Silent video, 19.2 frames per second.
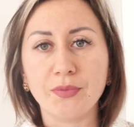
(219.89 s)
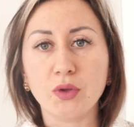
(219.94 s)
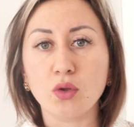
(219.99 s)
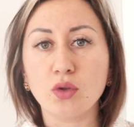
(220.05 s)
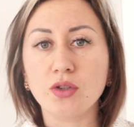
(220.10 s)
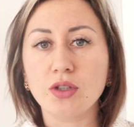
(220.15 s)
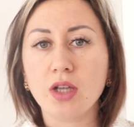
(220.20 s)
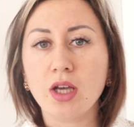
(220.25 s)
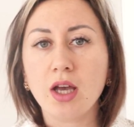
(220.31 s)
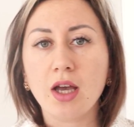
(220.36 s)
То
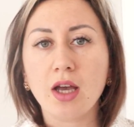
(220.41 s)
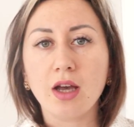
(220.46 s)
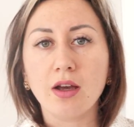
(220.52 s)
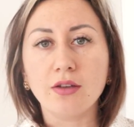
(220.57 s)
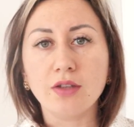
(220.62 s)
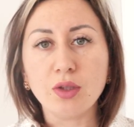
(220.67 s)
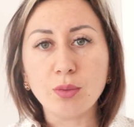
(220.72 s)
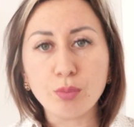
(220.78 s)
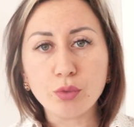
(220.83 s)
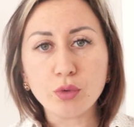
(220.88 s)
есть
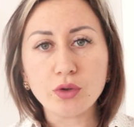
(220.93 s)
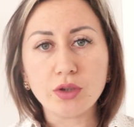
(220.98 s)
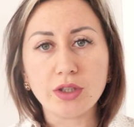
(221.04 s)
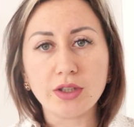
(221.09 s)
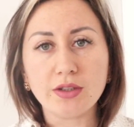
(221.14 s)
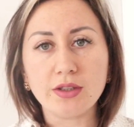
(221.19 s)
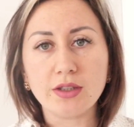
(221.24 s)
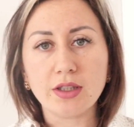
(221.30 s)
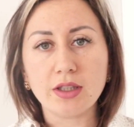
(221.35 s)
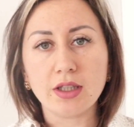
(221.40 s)
не
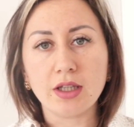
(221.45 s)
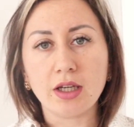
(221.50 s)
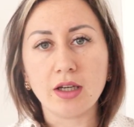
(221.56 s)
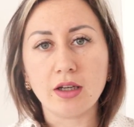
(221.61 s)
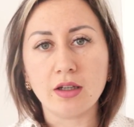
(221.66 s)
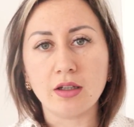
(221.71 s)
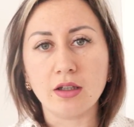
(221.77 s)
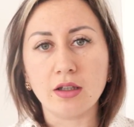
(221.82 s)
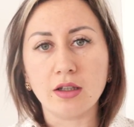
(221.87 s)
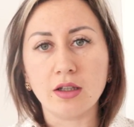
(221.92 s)
путайте
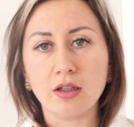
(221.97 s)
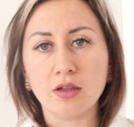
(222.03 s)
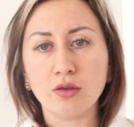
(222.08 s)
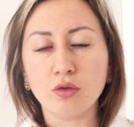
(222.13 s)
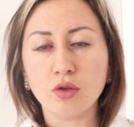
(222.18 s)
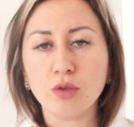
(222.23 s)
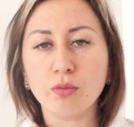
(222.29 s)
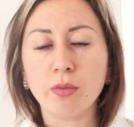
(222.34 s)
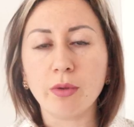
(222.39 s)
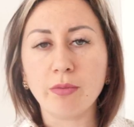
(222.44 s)
э,
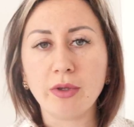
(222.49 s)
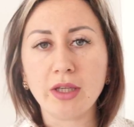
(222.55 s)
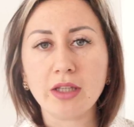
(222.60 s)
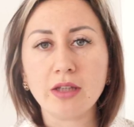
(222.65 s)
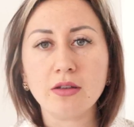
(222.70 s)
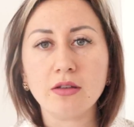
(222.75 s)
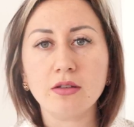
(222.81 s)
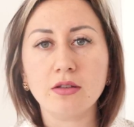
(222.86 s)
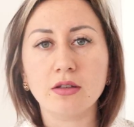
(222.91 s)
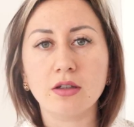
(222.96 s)
тот
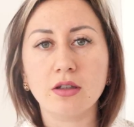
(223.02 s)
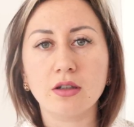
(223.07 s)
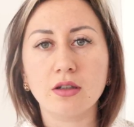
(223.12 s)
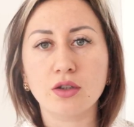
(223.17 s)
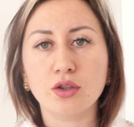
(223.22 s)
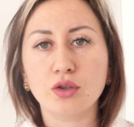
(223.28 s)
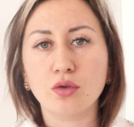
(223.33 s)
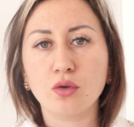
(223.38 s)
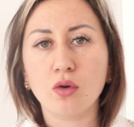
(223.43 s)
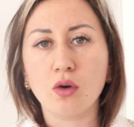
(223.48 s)
момент, э,
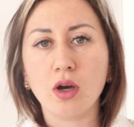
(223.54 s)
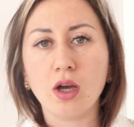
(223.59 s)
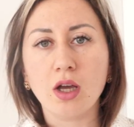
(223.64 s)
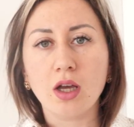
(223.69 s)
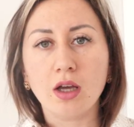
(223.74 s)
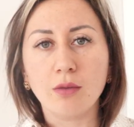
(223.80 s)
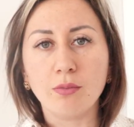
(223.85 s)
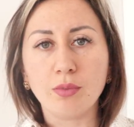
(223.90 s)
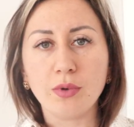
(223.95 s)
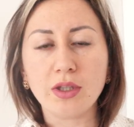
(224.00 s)
что
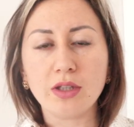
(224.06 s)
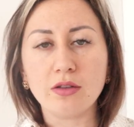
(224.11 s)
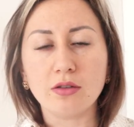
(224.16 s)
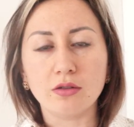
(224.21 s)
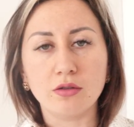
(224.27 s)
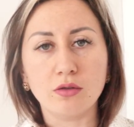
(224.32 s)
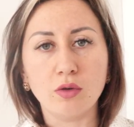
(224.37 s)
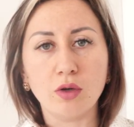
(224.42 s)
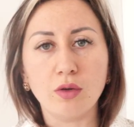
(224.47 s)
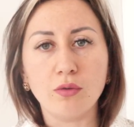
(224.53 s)

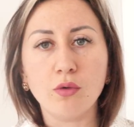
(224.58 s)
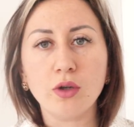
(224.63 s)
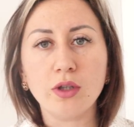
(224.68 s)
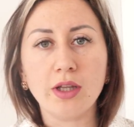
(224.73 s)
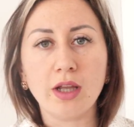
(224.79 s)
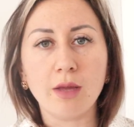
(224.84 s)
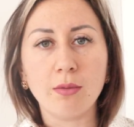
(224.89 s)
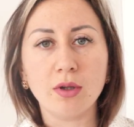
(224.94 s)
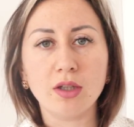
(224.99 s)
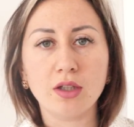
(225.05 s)
ПИТ нулевой
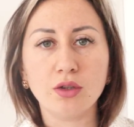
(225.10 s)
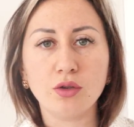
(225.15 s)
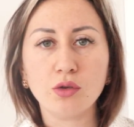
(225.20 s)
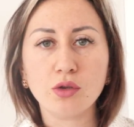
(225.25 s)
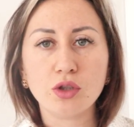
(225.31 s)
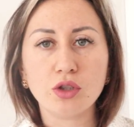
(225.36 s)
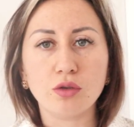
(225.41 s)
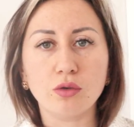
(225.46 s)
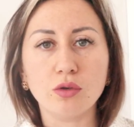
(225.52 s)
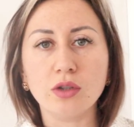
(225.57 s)
для
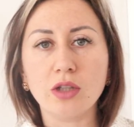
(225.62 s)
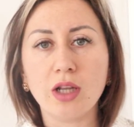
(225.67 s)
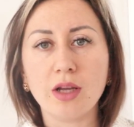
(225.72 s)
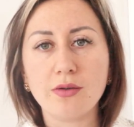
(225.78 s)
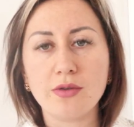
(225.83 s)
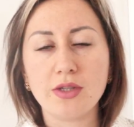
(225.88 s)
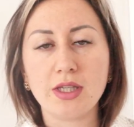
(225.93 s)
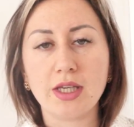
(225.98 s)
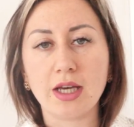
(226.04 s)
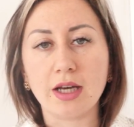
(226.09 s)
молодежи, он
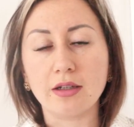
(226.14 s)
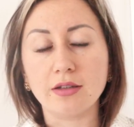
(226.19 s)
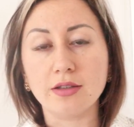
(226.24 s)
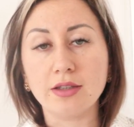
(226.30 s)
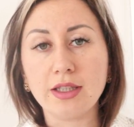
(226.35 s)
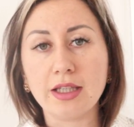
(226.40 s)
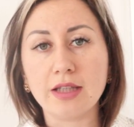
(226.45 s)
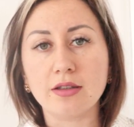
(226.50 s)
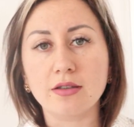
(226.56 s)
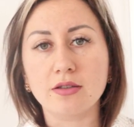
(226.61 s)
для всех.
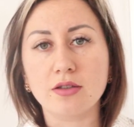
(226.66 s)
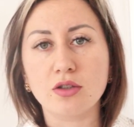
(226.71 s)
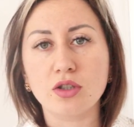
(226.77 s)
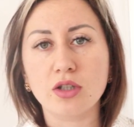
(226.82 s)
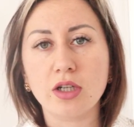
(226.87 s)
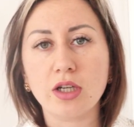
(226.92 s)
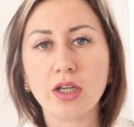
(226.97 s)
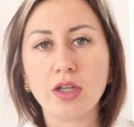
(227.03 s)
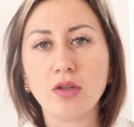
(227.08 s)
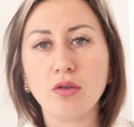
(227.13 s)
Нет, к
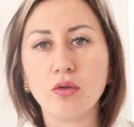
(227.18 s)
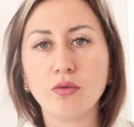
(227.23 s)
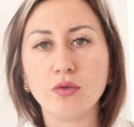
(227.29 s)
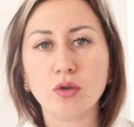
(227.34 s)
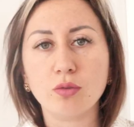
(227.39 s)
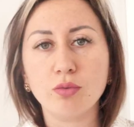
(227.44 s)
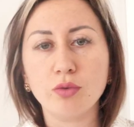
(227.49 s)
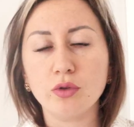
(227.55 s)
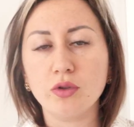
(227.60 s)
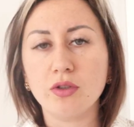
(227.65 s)
сожалению,
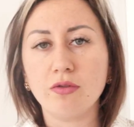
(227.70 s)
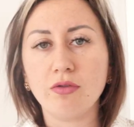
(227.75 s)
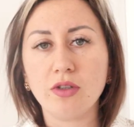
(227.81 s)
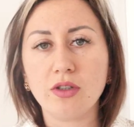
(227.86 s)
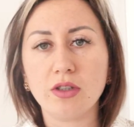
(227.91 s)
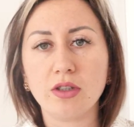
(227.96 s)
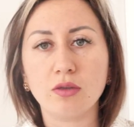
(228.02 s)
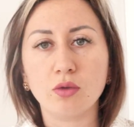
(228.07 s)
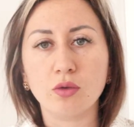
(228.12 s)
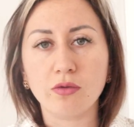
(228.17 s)
все будет
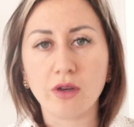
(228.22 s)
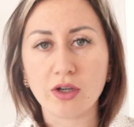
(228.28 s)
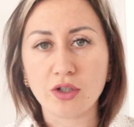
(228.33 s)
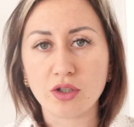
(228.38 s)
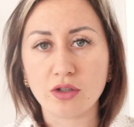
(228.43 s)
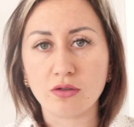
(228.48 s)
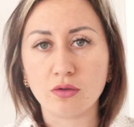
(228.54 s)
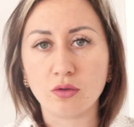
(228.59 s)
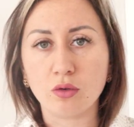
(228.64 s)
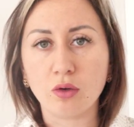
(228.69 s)
зависеть от
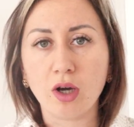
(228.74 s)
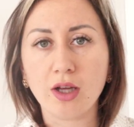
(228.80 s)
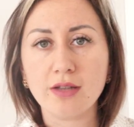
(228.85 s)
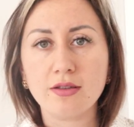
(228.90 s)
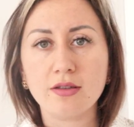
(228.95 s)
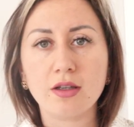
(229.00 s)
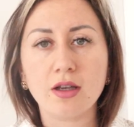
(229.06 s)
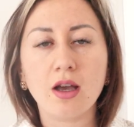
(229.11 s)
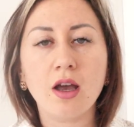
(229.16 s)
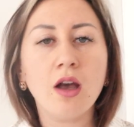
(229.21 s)
вашей
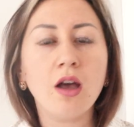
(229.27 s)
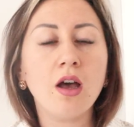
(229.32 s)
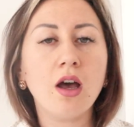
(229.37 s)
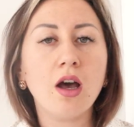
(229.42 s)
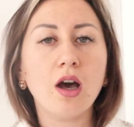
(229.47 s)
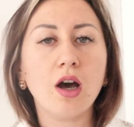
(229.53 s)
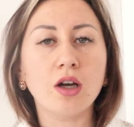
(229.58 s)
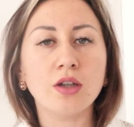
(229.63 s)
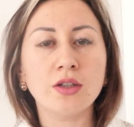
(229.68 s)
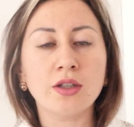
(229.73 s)
ситуации,
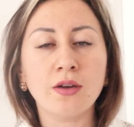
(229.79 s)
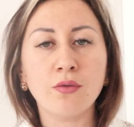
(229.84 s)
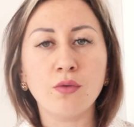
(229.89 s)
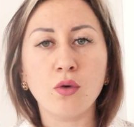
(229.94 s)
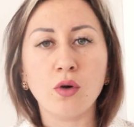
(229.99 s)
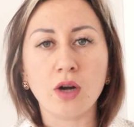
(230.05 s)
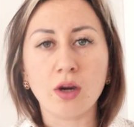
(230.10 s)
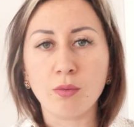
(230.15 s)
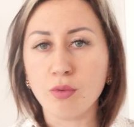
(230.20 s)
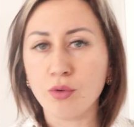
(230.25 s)
от
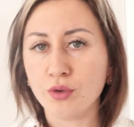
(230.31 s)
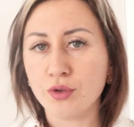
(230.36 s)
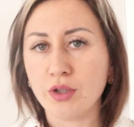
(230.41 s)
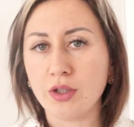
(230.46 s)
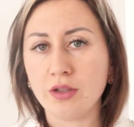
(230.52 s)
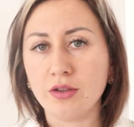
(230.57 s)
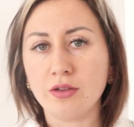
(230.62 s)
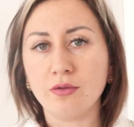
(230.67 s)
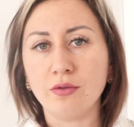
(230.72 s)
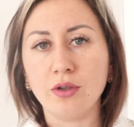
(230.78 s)
того,
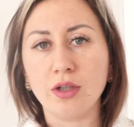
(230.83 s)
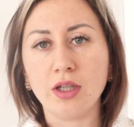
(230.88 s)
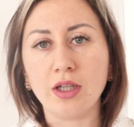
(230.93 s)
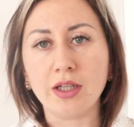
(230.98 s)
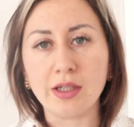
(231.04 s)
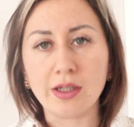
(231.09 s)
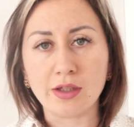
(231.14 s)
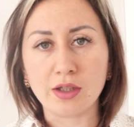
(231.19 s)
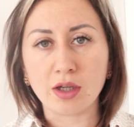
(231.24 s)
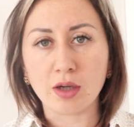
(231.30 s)
работаете вы
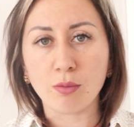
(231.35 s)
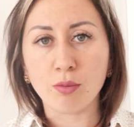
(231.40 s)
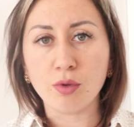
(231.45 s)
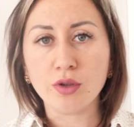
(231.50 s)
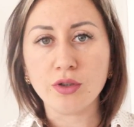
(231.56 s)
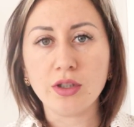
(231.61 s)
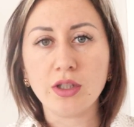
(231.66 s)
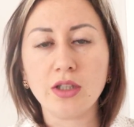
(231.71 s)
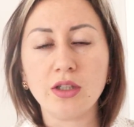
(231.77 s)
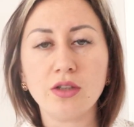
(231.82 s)
или не
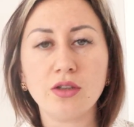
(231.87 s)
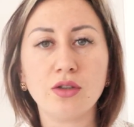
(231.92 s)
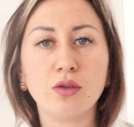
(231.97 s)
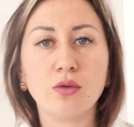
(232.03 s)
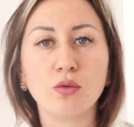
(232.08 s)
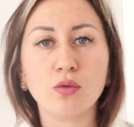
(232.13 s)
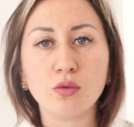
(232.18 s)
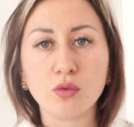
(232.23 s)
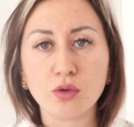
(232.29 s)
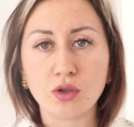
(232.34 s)
работаете,
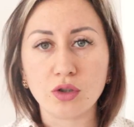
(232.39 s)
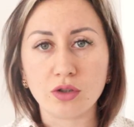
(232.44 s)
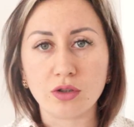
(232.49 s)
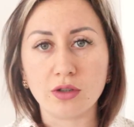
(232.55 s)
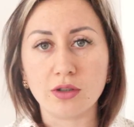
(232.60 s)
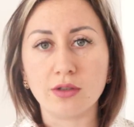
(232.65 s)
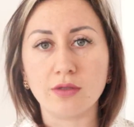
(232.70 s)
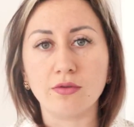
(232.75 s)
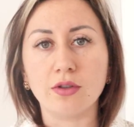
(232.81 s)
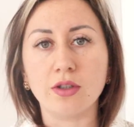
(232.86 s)

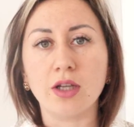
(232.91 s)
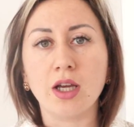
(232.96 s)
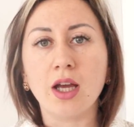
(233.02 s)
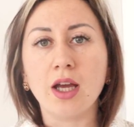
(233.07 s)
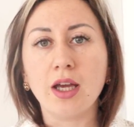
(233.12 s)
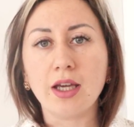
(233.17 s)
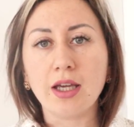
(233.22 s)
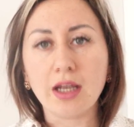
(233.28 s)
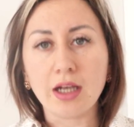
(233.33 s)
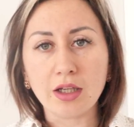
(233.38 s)
учитесь вы
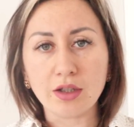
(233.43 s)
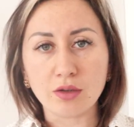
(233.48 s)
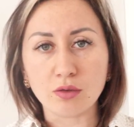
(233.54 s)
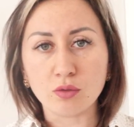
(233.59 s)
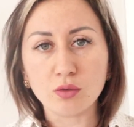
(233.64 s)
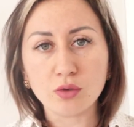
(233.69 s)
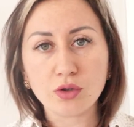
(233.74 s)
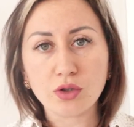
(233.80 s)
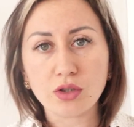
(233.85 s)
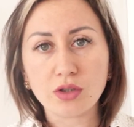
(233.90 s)
или не
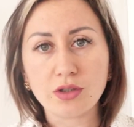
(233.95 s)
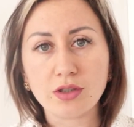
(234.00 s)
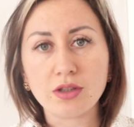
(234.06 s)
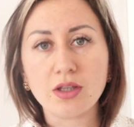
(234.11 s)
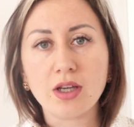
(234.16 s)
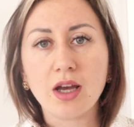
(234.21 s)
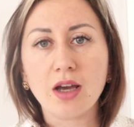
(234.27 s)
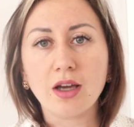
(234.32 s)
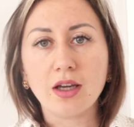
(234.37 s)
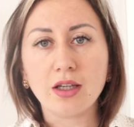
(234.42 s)

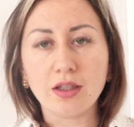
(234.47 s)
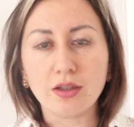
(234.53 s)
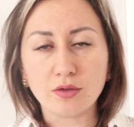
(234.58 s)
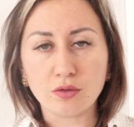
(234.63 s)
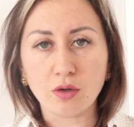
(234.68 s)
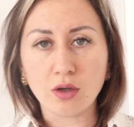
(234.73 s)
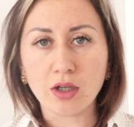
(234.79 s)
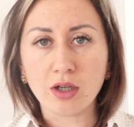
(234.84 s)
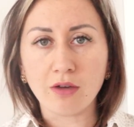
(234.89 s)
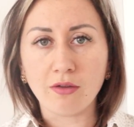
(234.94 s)
учитесь, и
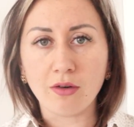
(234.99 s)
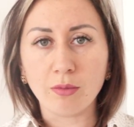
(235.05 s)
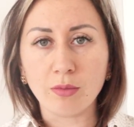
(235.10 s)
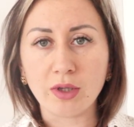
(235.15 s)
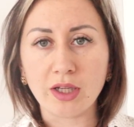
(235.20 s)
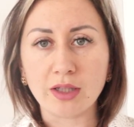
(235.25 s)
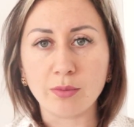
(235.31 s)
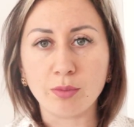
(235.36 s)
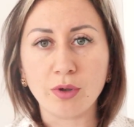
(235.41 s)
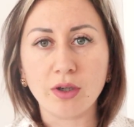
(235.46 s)
сколько вам
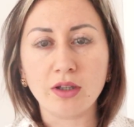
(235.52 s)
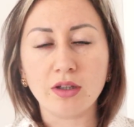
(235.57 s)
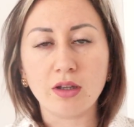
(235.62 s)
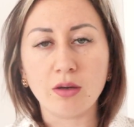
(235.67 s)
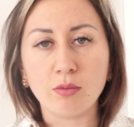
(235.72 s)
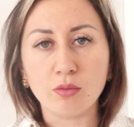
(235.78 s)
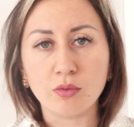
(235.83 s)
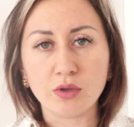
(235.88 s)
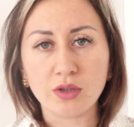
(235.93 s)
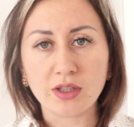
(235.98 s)
лет.
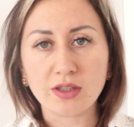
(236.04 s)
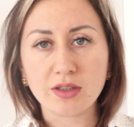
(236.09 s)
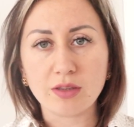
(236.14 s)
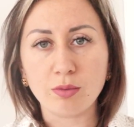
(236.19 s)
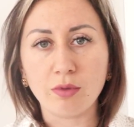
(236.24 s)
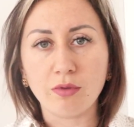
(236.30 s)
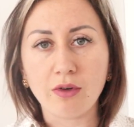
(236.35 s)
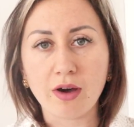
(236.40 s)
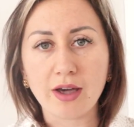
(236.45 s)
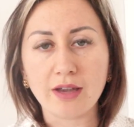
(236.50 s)
Поэтому не
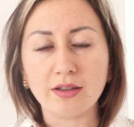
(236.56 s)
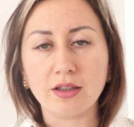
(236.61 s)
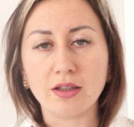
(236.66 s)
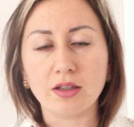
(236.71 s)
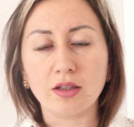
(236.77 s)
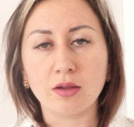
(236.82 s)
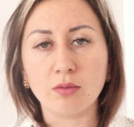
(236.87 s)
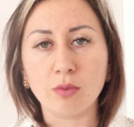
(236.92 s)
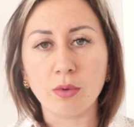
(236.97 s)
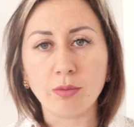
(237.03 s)
забывайте
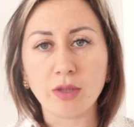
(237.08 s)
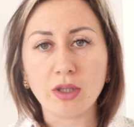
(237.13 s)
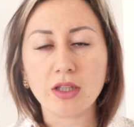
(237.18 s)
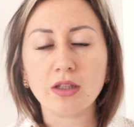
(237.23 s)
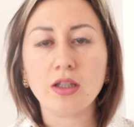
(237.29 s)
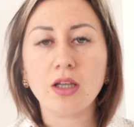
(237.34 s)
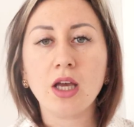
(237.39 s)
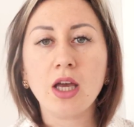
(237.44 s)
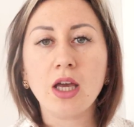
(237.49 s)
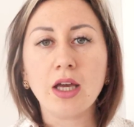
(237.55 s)
этот
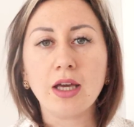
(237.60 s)
момент.